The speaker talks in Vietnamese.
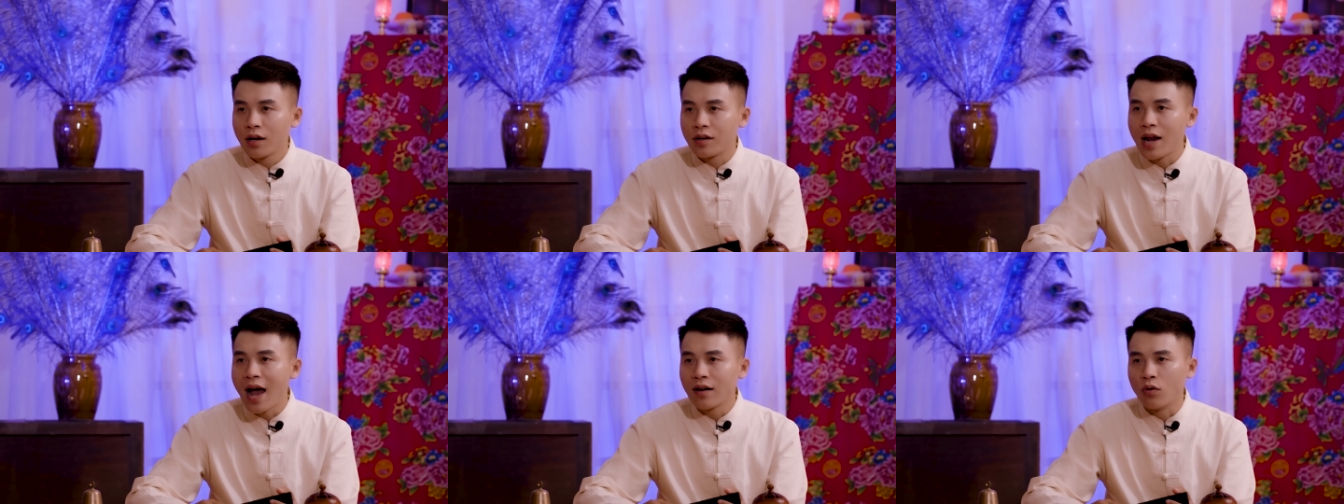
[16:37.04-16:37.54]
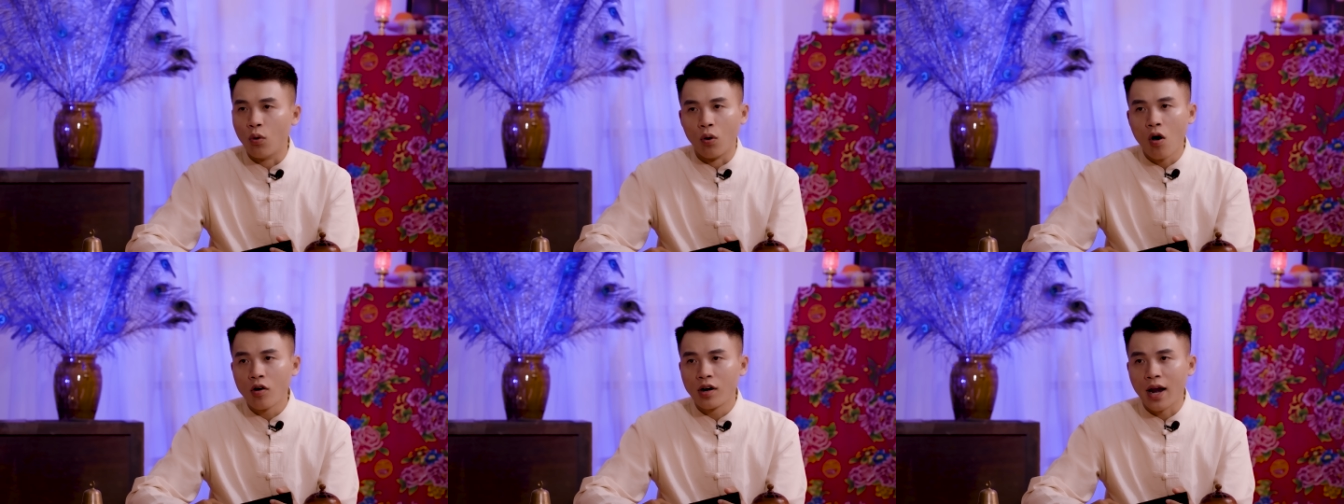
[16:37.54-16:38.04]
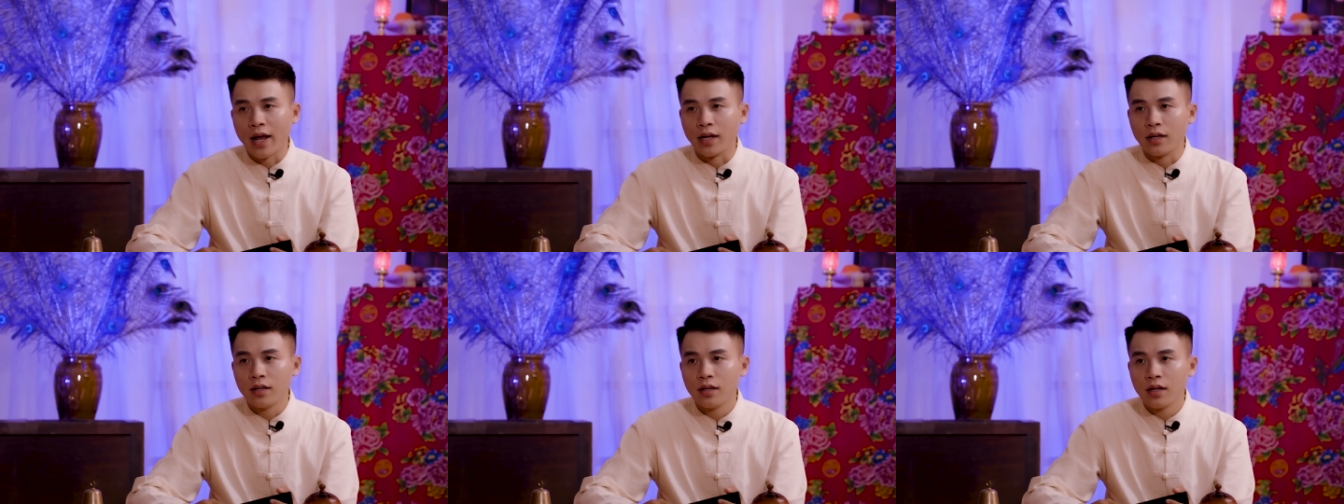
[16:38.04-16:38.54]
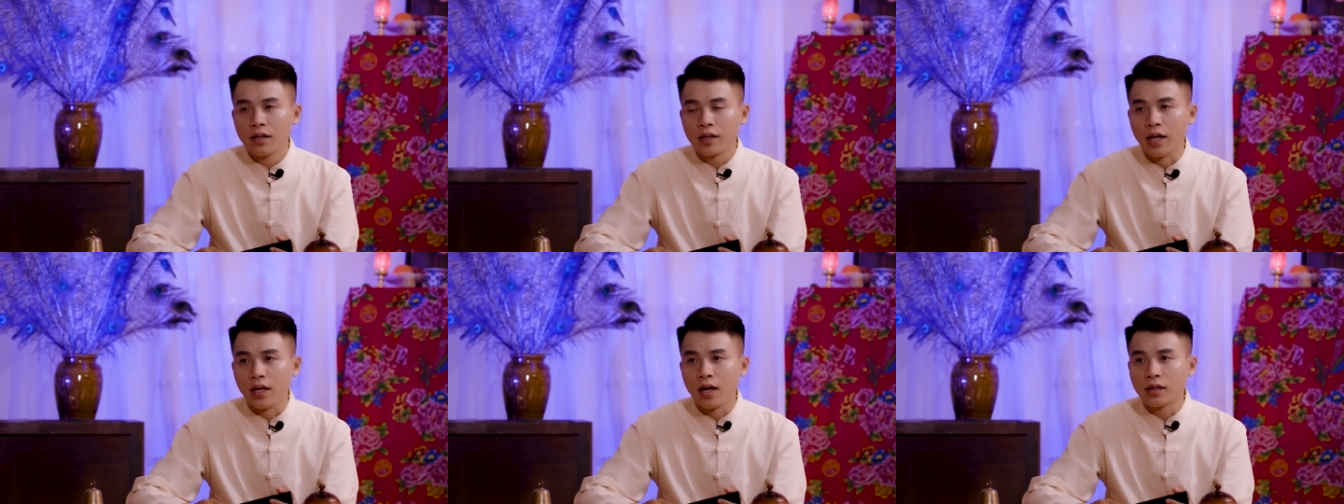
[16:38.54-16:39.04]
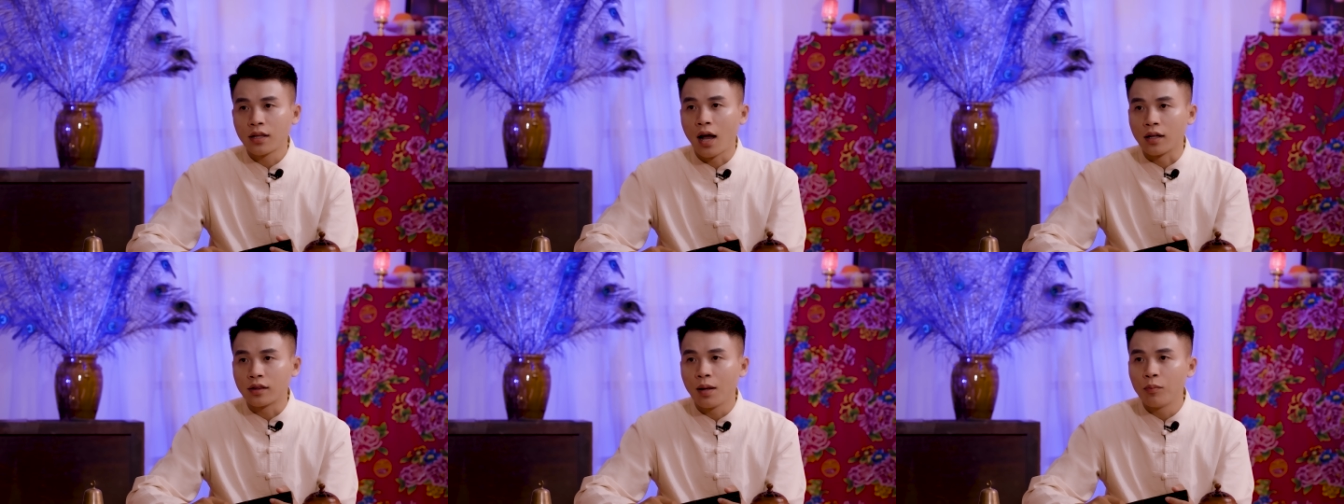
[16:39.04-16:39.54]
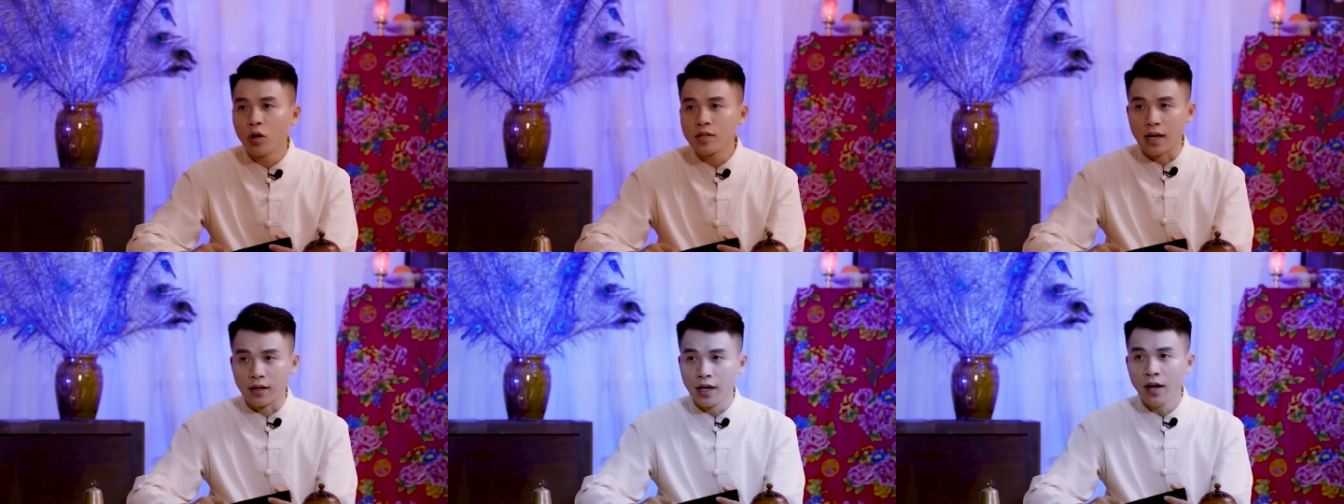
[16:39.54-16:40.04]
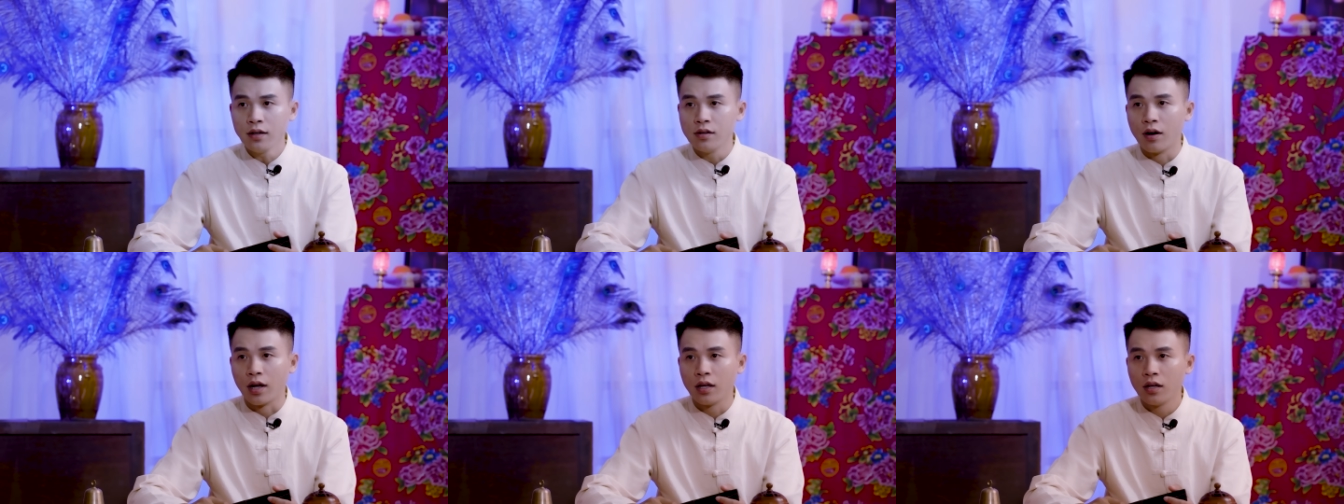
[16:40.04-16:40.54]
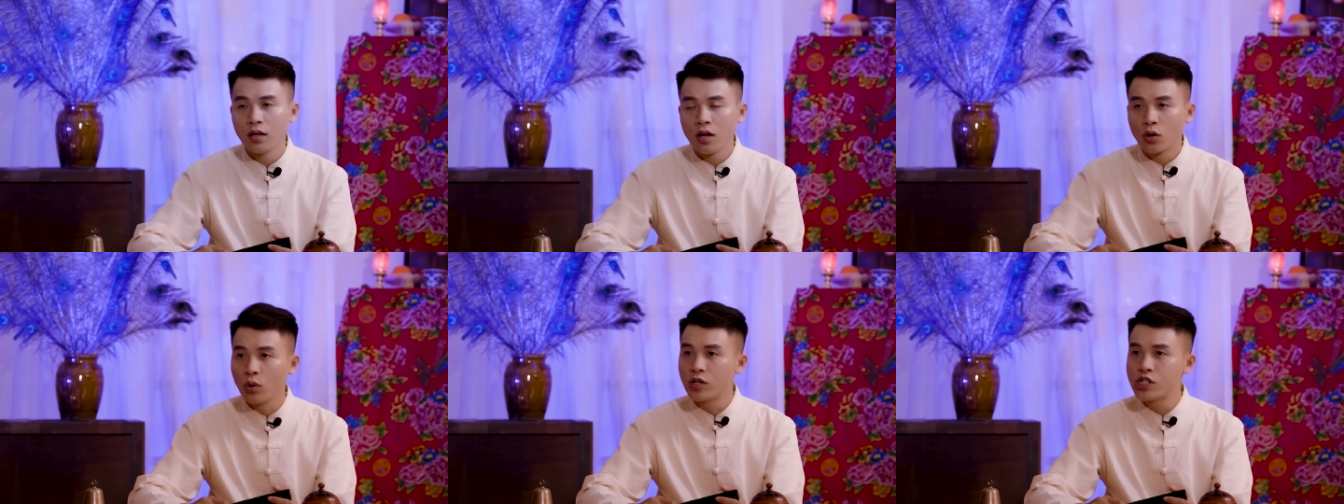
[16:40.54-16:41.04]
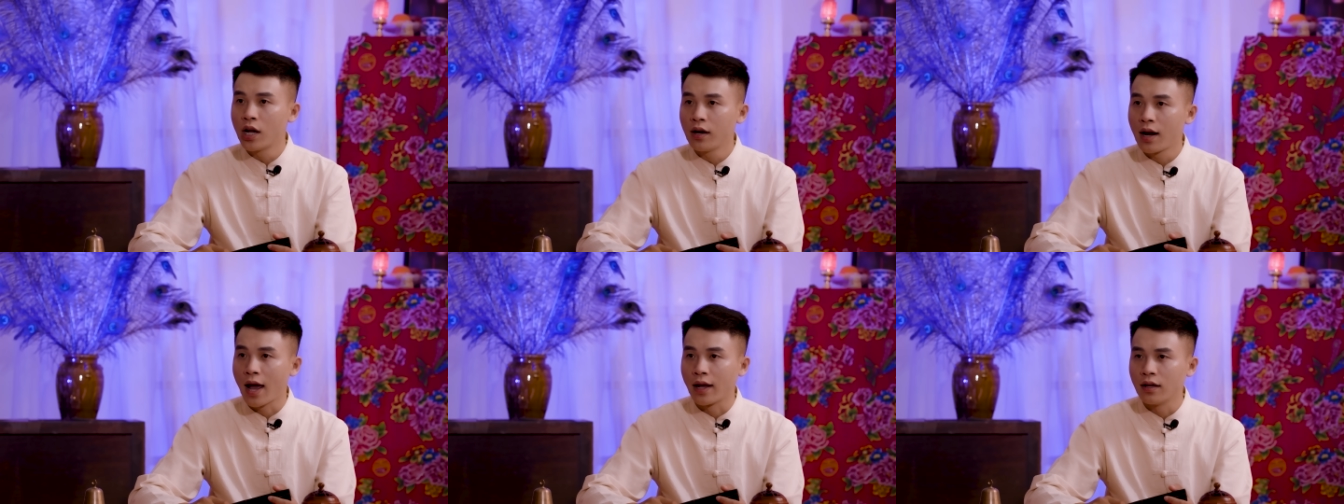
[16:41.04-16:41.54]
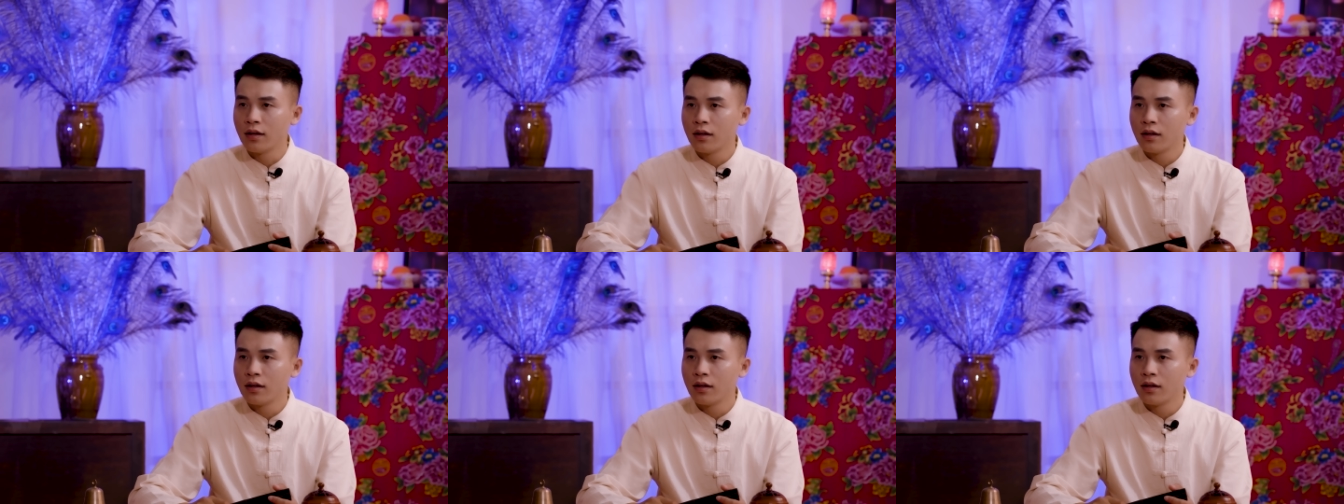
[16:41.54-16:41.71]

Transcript: Đang ngủ ngon lành thì thằng Tâm nó giật điếng người, đột chân lại.